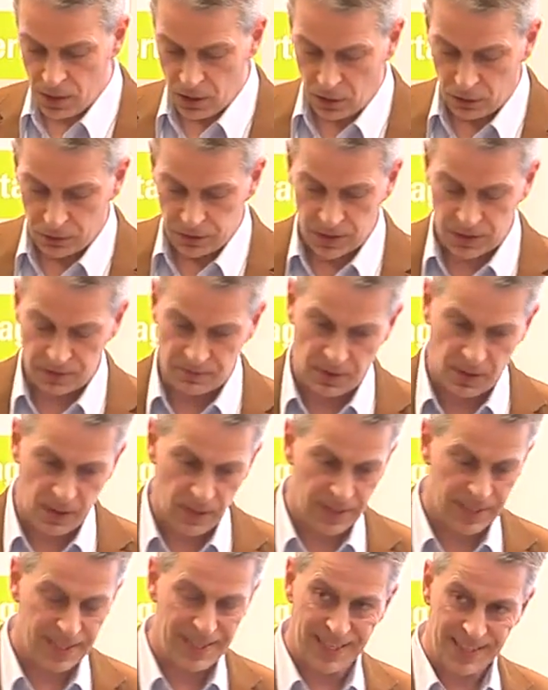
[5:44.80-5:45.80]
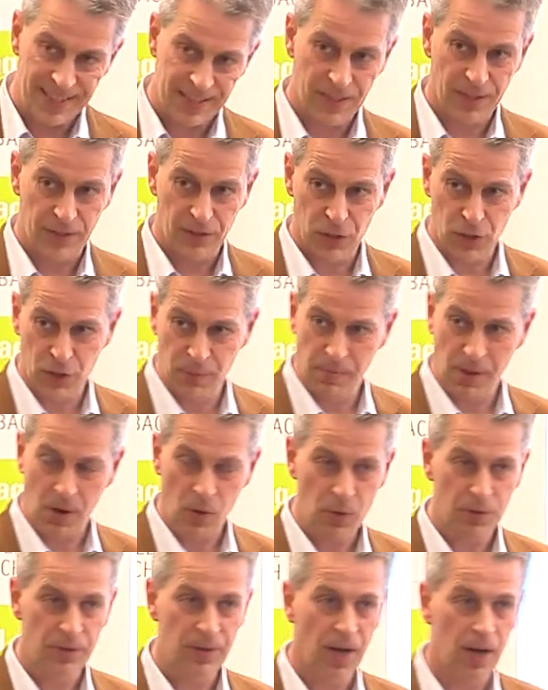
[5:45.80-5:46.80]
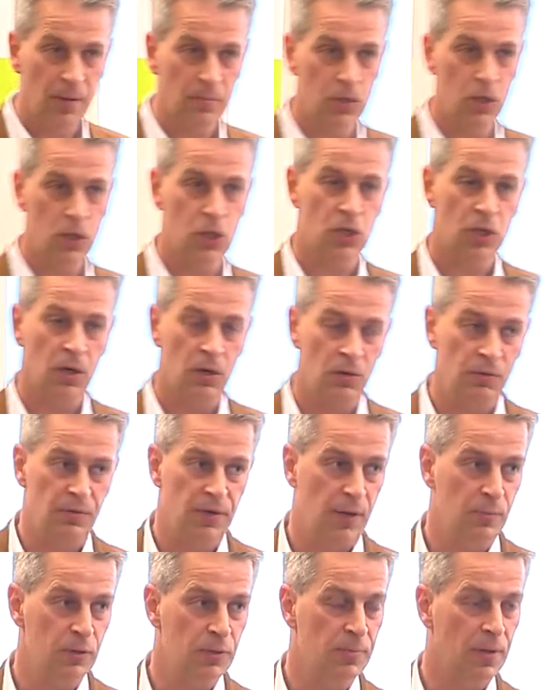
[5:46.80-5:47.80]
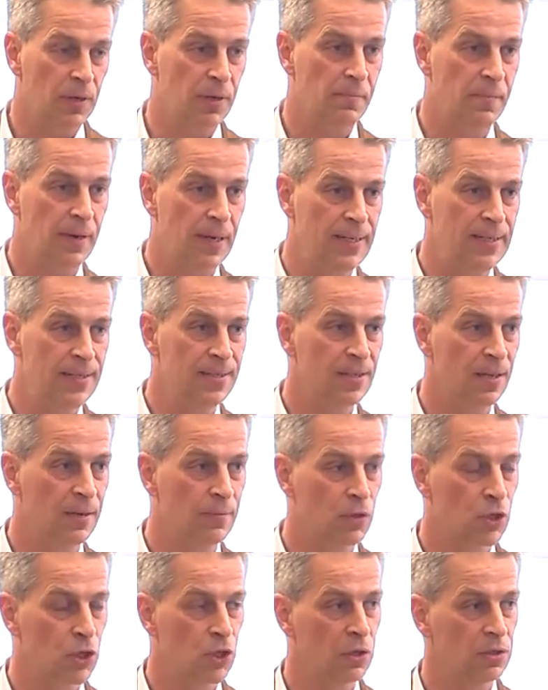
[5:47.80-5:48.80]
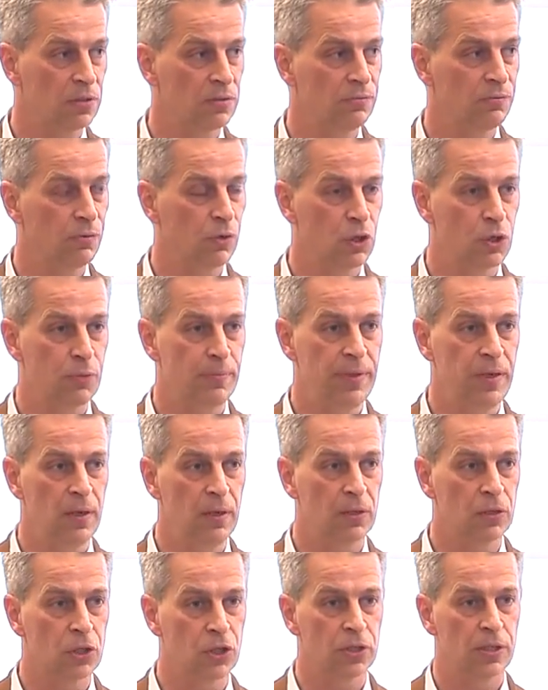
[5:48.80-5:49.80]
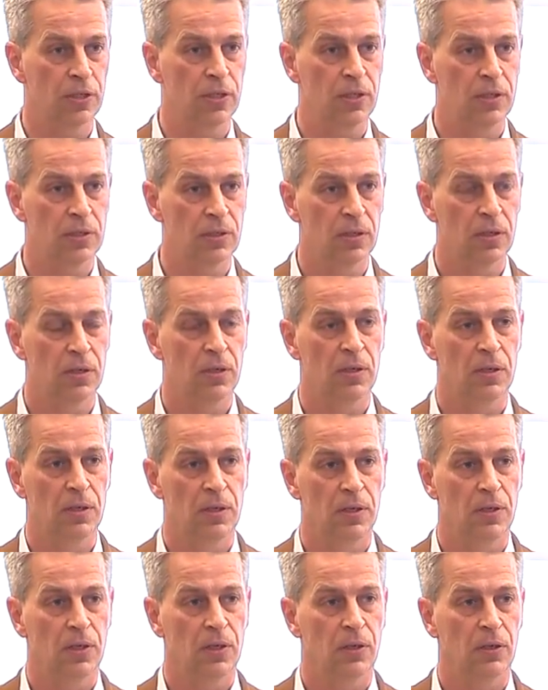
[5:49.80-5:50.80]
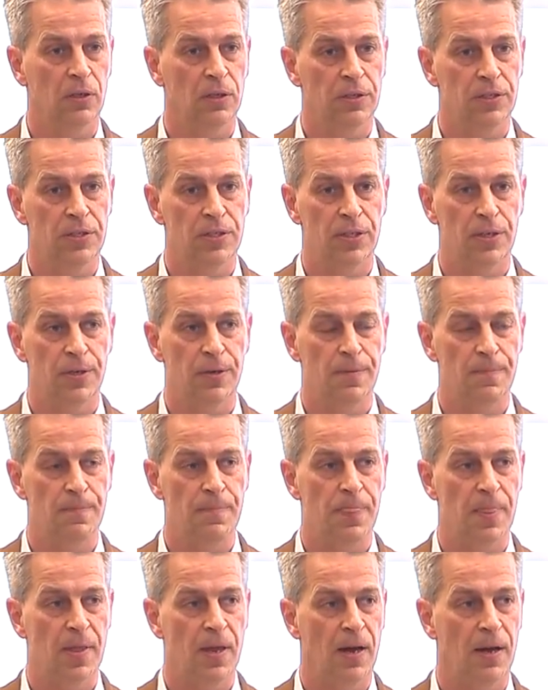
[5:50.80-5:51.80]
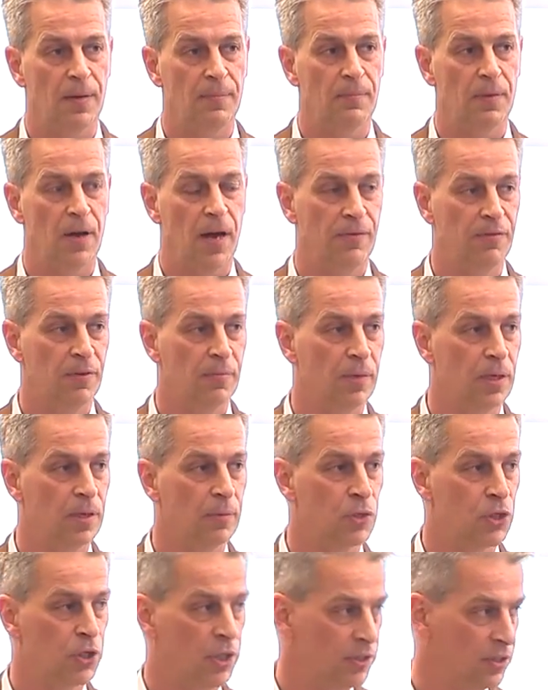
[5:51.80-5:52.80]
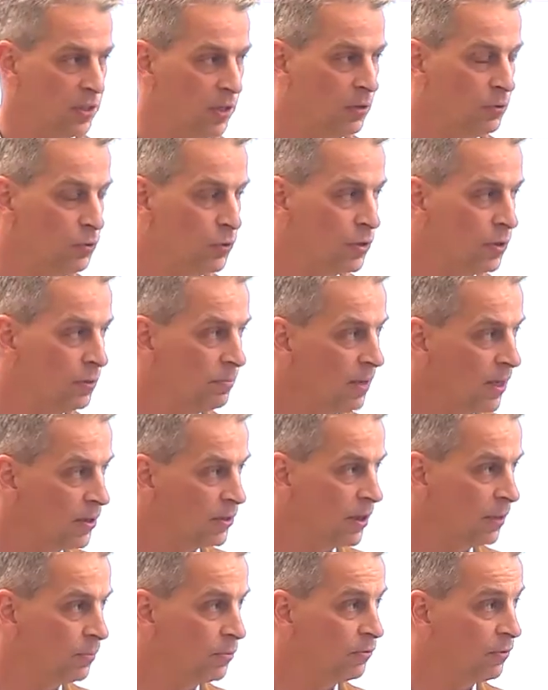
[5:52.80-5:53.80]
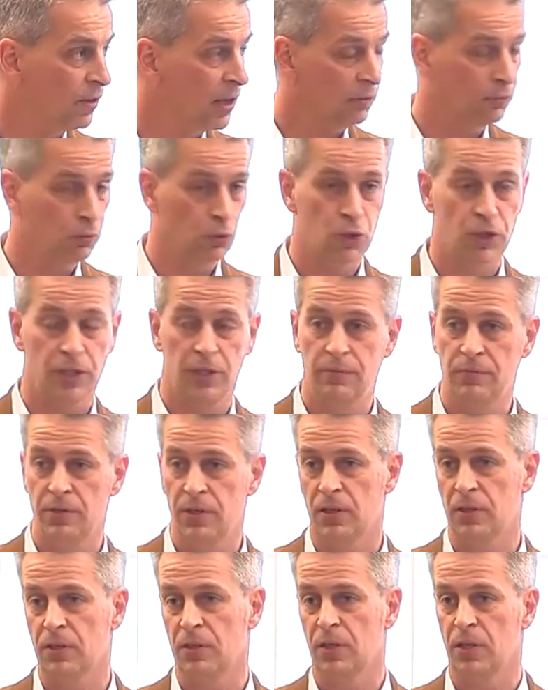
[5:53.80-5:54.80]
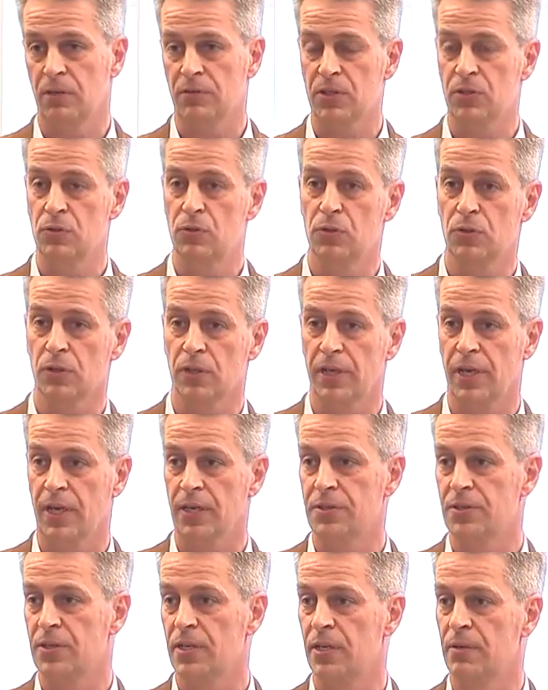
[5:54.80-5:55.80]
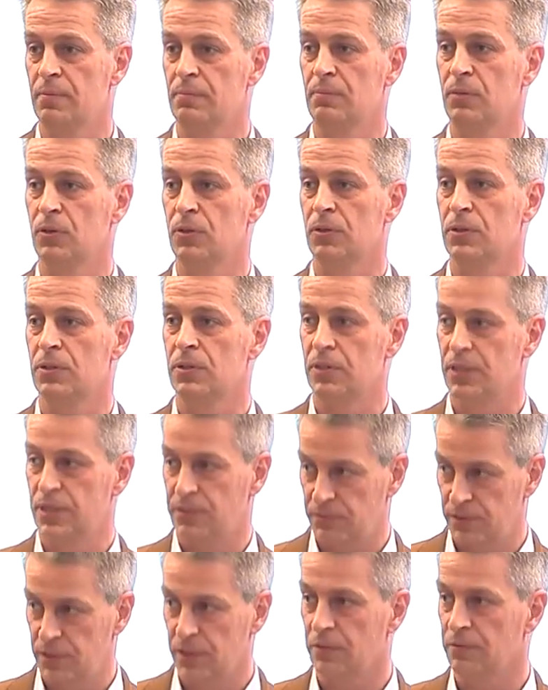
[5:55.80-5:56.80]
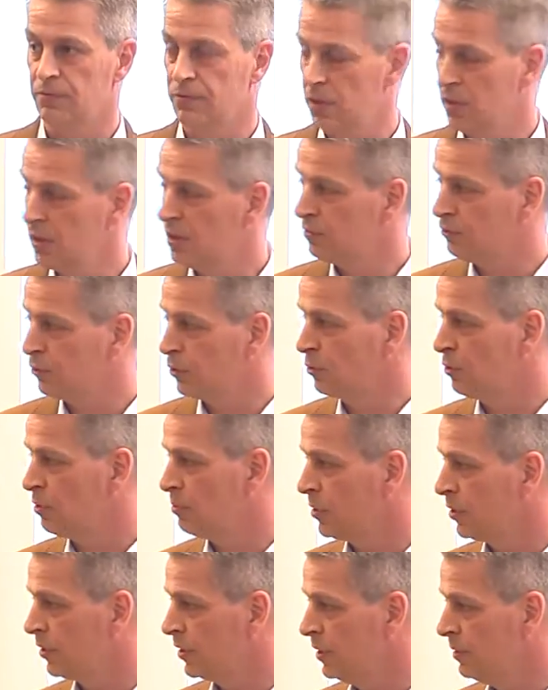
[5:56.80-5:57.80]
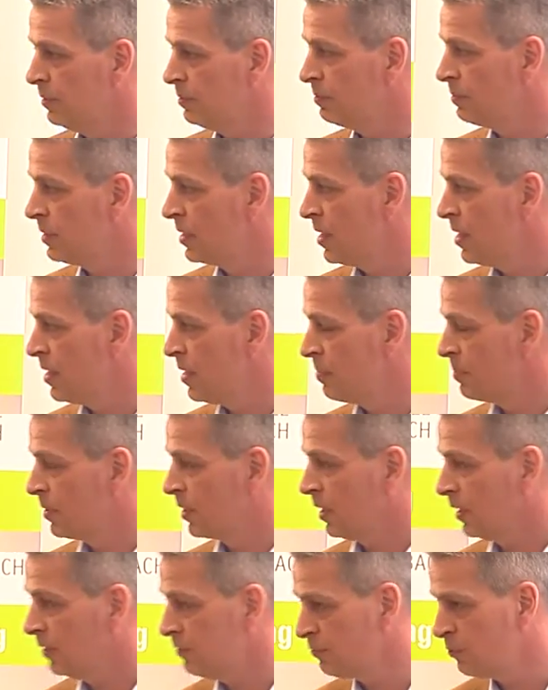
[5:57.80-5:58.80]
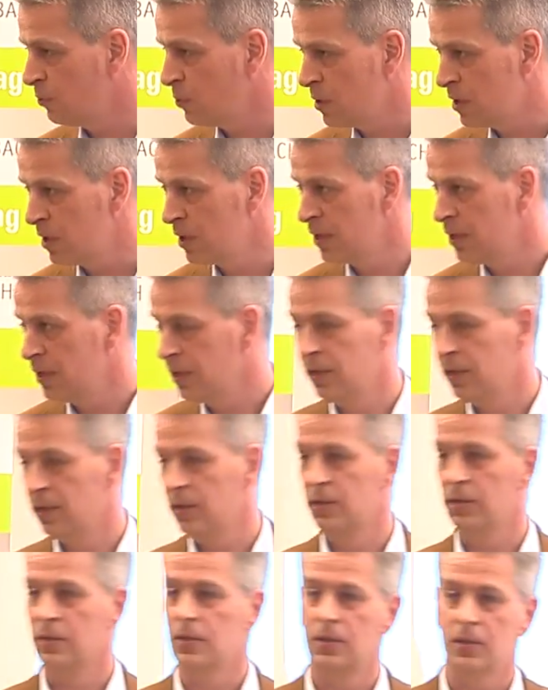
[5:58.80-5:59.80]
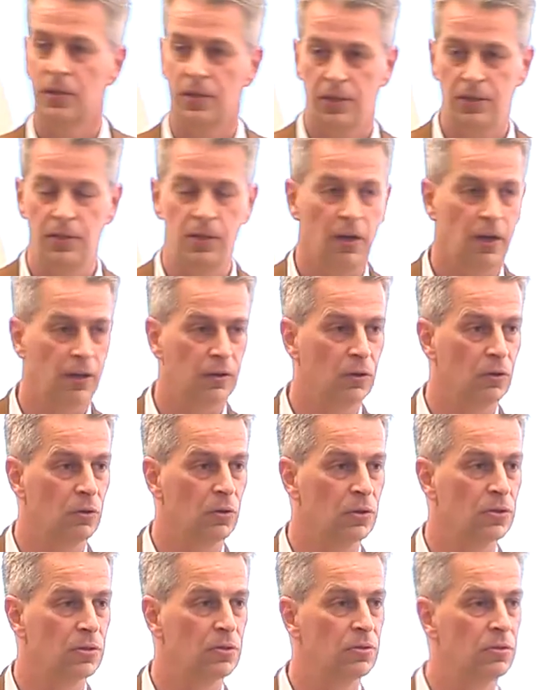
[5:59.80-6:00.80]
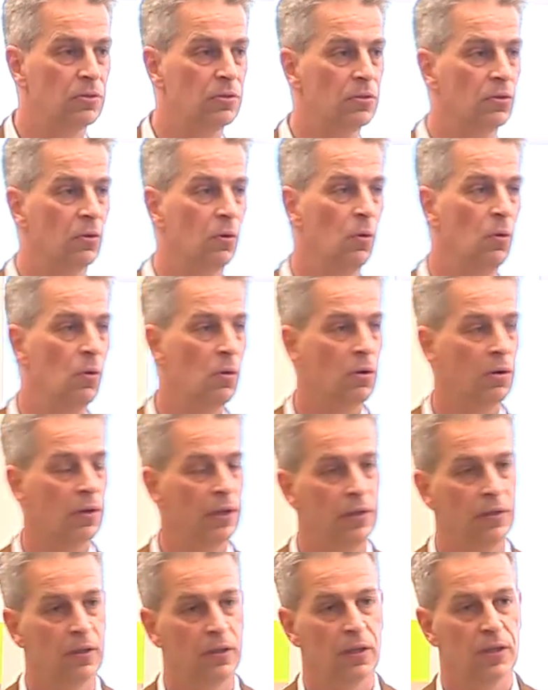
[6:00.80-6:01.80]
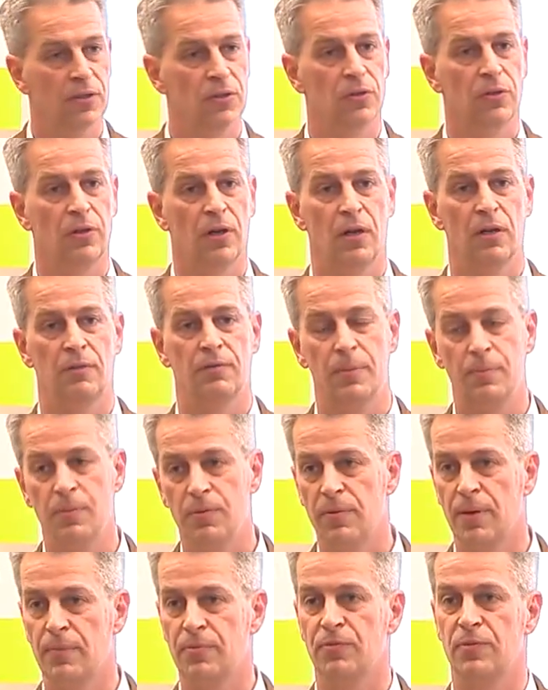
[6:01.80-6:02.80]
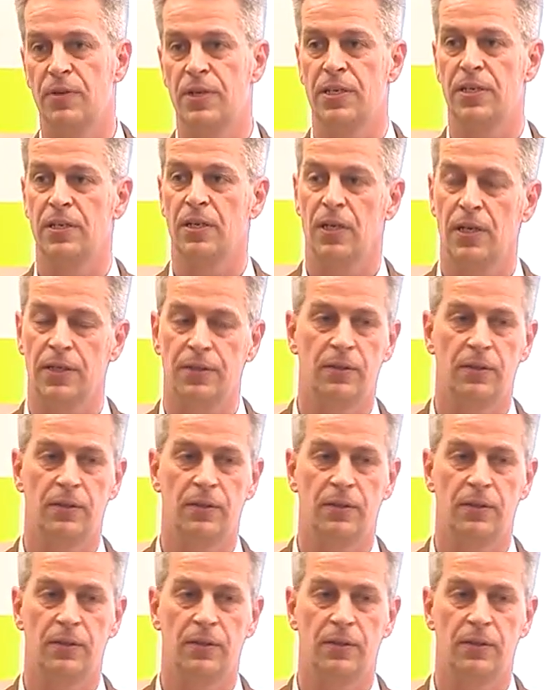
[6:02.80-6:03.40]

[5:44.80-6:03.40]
Und das war die ganz kritische Bauchnabelschau. Wir haben uns mal gemeinsam geschlossen vor einen Spiegel gestellt und ähm, haben einfach mal eine Bestandsanalyse gemacht, haben gefragt, wo stehen wir, ja, was sind unsere Kernthemen und ich denke, viele davon kommen auch Ihnen bekannt vor. Äh, indirekte Kosten sind zu hoch, internationale Wettbewerbsfähigkeit,